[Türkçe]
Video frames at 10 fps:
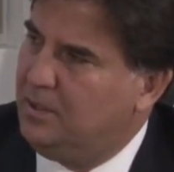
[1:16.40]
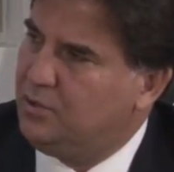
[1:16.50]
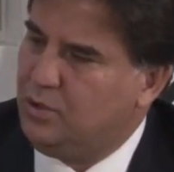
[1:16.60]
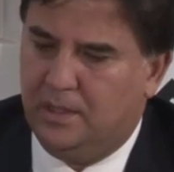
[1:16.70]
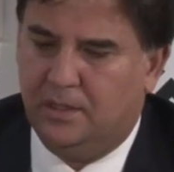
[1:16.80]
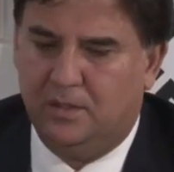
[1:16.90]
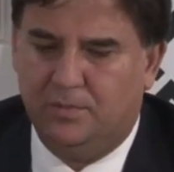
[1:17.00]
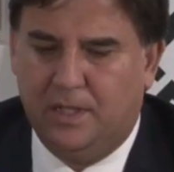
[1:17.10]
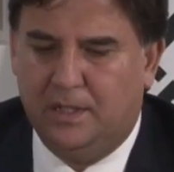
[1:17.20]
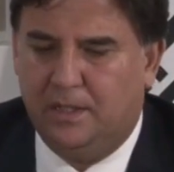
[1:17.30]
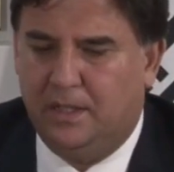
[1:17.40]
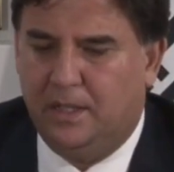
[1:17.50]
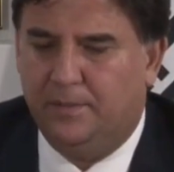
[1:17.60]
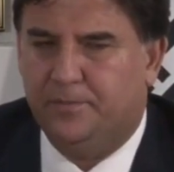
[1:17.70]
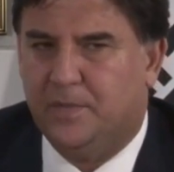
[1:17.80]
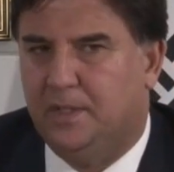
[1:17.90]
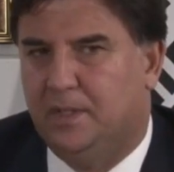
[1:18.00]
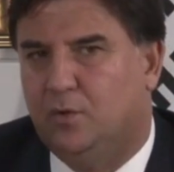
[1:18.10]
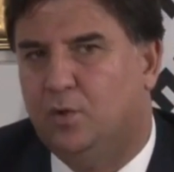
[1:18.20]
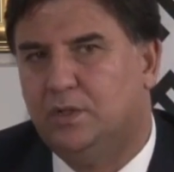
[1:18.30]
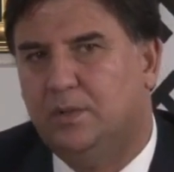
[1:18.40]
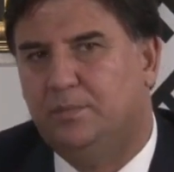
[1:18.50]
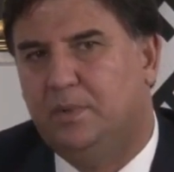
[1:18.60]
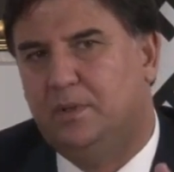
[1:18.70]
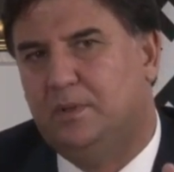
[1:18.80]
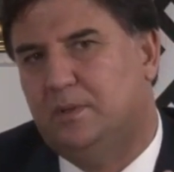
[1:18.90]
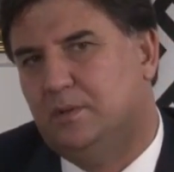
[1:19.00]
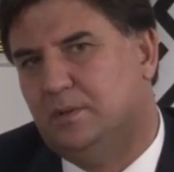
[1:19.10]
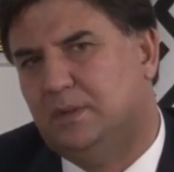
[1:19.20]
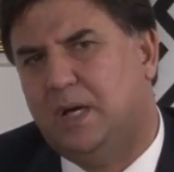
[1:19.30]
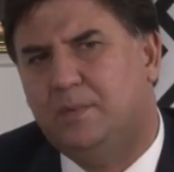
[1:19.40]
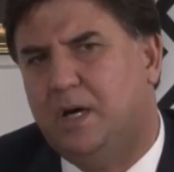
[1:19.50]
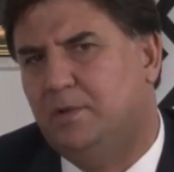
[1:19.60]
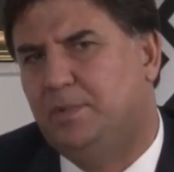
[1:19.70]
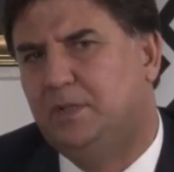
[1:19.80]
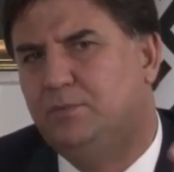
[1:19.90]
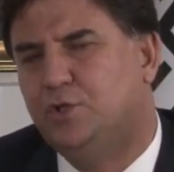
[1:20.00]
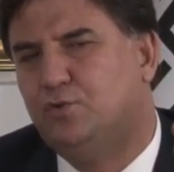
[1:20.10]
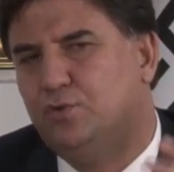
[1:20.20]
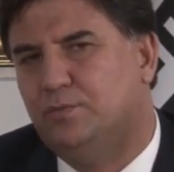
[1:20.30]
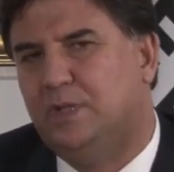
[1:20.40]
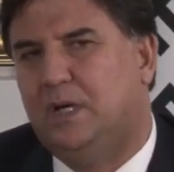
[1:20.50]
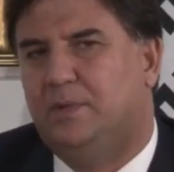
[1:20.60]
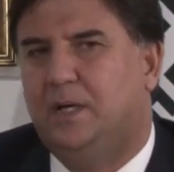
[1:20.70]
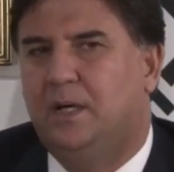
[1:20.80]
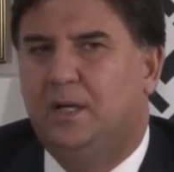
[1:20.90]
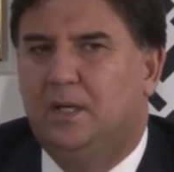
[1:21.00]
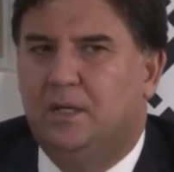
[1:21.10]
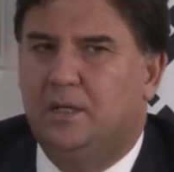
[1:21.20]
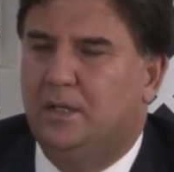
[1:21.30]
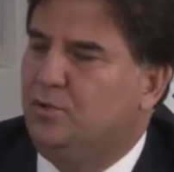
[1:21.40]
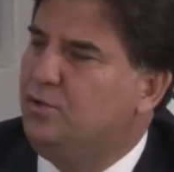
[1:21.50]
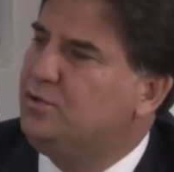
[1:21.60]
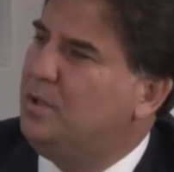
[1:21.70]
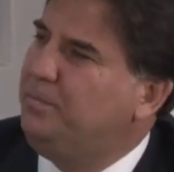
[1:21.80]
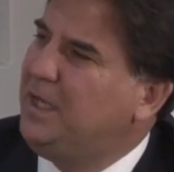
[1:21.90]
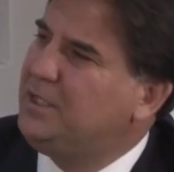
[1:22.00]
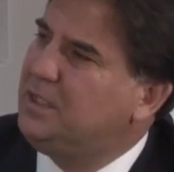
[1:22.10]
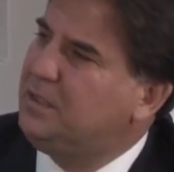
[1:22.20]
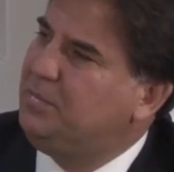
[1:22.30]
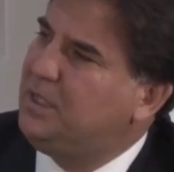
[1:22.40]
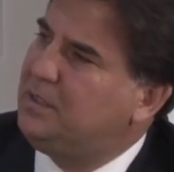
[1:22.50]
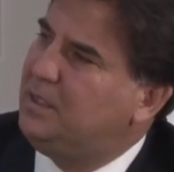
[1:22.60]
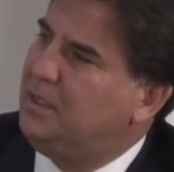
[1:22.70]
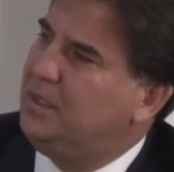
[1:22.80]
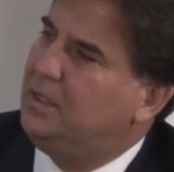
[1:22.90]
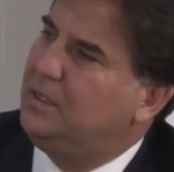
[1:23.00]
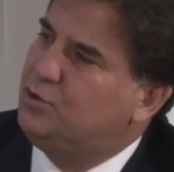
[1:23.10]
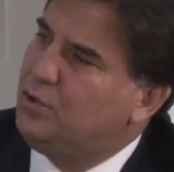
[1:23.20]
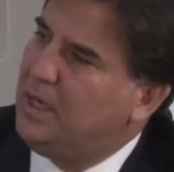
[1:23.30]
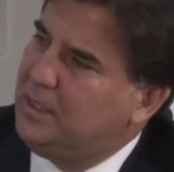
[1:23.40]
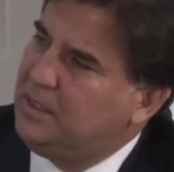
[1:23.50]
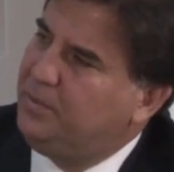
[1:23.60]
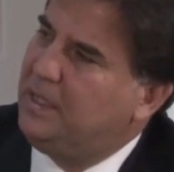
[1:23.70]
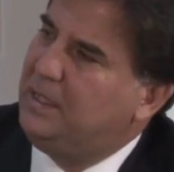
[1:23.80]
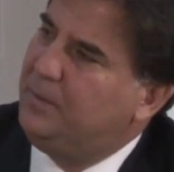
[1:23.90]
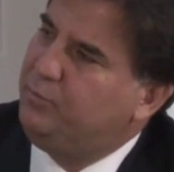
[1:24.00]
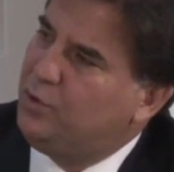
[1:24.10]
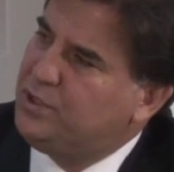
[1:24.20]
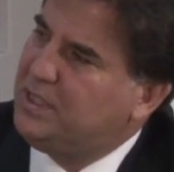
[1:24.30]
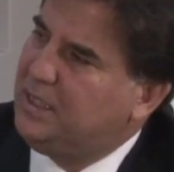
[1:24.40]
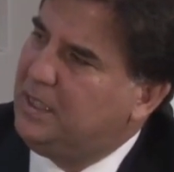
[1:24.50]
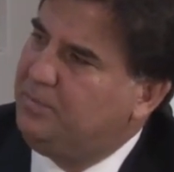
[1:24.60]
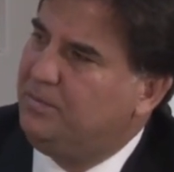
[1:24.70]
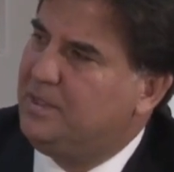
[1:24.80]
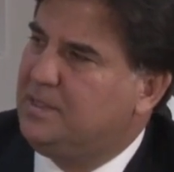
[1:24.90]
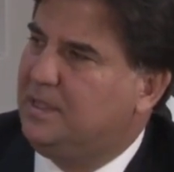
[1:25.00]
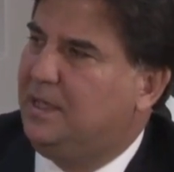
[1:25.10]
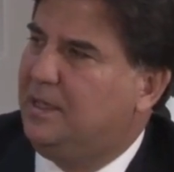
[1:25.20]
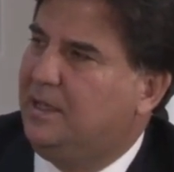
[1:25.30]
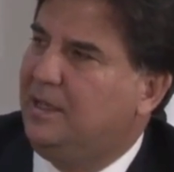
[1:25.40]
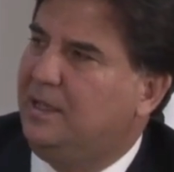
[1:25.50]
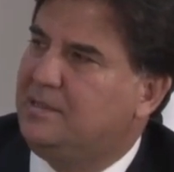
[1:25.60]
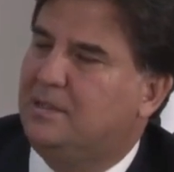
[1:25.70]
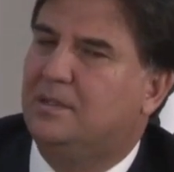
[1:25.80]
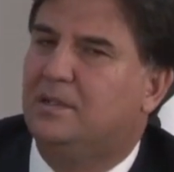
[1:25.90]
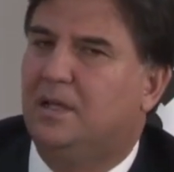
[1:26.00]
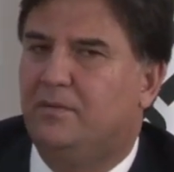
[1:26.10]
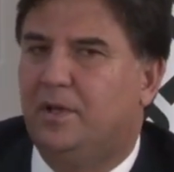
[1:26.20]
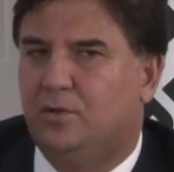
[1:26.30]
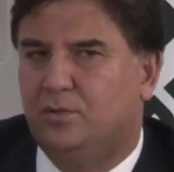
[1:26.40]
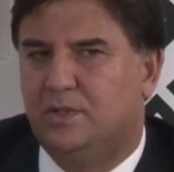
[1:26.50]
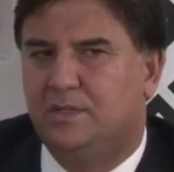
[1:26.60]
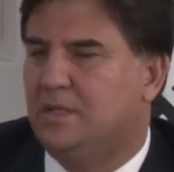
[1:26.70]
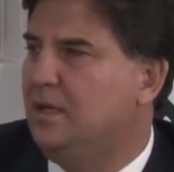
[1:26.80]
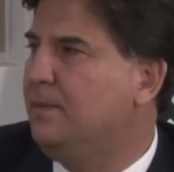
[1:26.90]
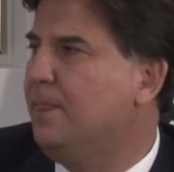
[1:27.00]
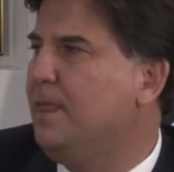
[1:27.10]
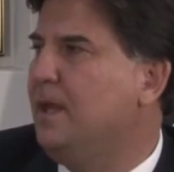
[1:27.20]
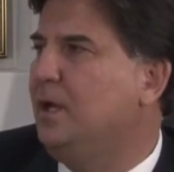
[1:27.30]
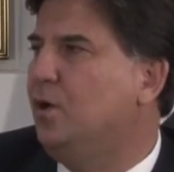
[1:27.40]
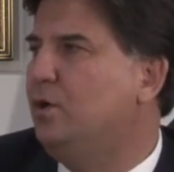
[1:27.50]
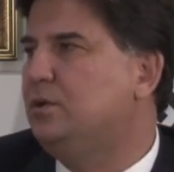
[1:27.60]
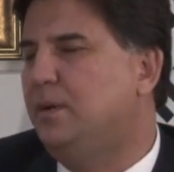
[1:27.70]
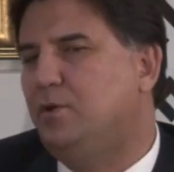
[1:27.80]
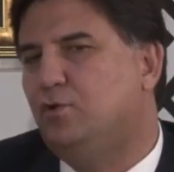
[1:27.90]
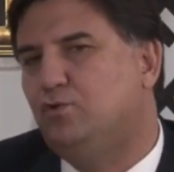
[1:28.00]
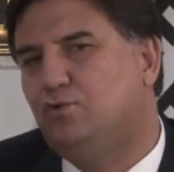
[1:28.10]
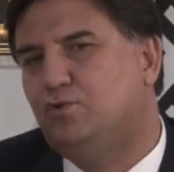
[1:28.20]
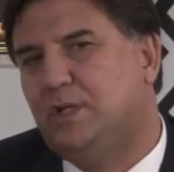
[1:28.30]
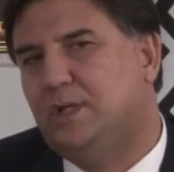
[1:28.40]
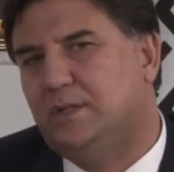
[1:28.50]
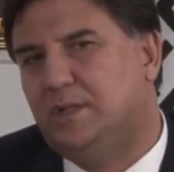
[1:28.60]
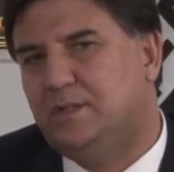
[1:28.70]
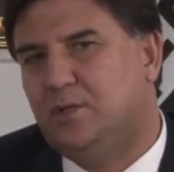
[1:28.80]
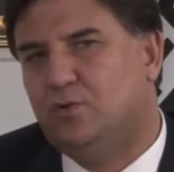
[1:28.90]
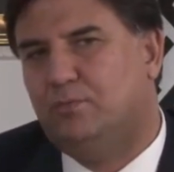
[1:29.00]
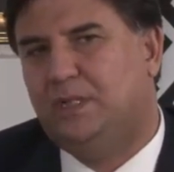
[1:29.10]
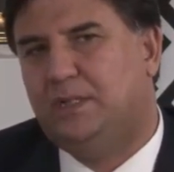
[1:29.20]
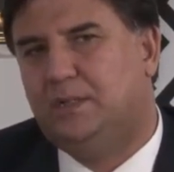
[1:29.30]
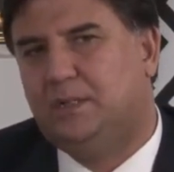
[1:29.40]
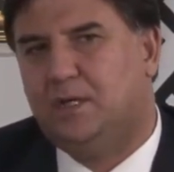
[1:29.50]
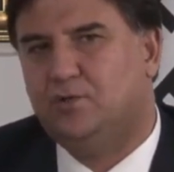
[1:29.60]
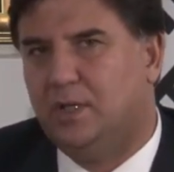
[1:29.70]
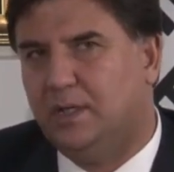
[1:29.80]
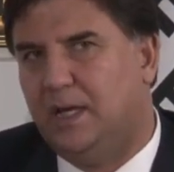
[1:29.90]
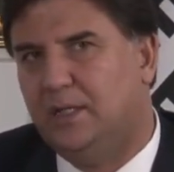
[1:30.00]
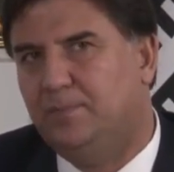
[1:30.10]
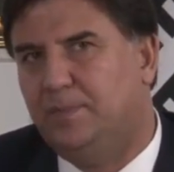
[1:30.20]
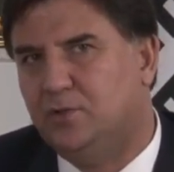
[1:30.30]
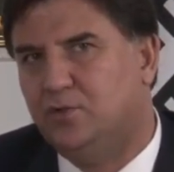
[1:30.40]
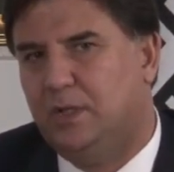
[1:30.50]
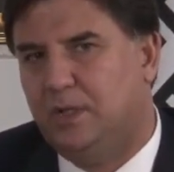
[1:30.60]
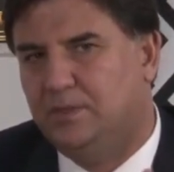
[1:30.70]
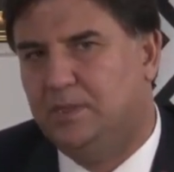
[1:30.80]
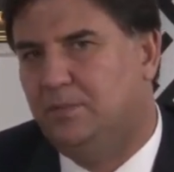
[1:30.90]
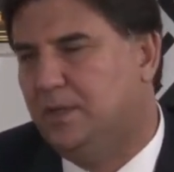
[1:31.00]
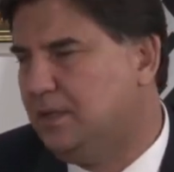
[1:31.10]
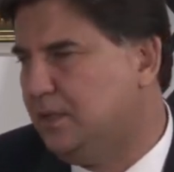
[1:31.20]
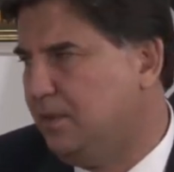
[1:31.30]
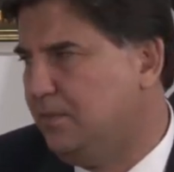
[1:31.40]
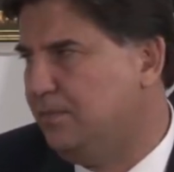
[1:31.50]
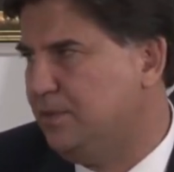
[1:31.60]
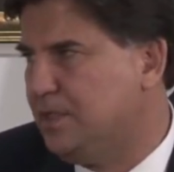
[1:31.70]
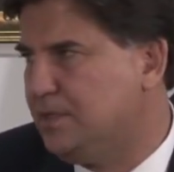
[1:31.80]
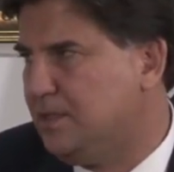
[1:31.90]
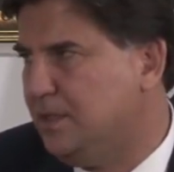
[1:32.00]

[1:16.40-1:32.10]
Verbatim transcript: Şu an itibariyle e, orada e, tamamı bitmiş durumda ama %5'lik ee, bir e, şu an itibariyle projede yapılması gereken eksiklikler var. Onu Rütuş da, diyebiliriz yani. Tabii rütuşları da sezon bittikten sonra kendi personelimizle birlikte tamamlayacağız.